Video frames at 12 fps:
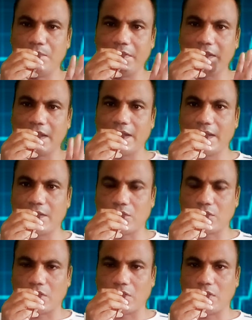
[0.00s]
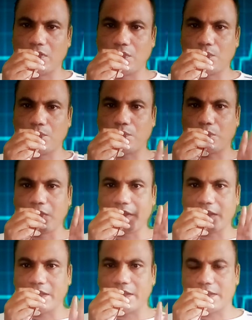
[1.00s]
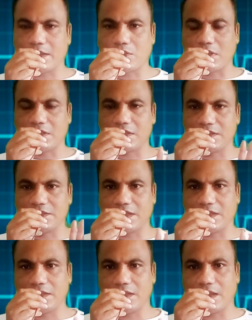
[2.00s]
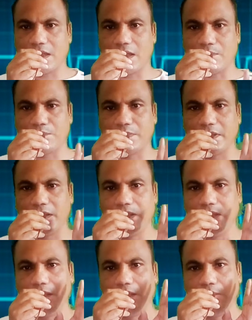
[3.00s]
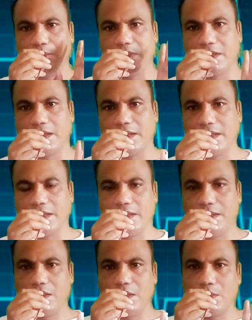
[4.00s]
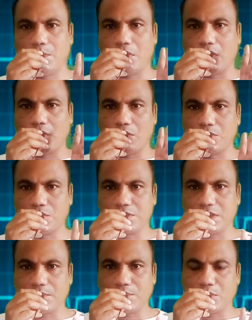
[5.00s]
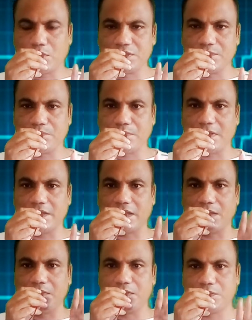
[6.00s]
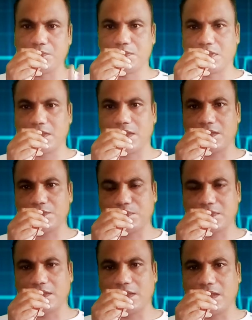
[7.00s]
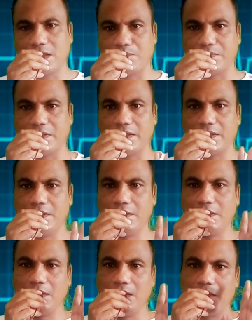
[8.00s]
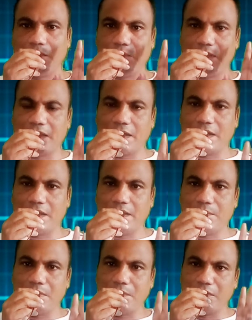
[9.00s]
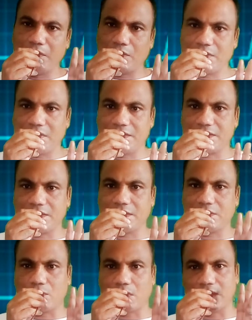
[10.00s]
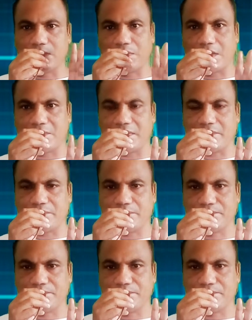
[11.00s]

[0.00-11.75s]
বিকালে কোনো পরীক্ষা নিরীক্ষা করাতে চান আপনি বিকালে বঙ্গবন্ধু শেখ মুজিব মেডিকেল বিশ্ববিদ্যালয় হাসপাতালে আপনি বিকালে বিভিন্ন টেস্ট করাতে পারবেন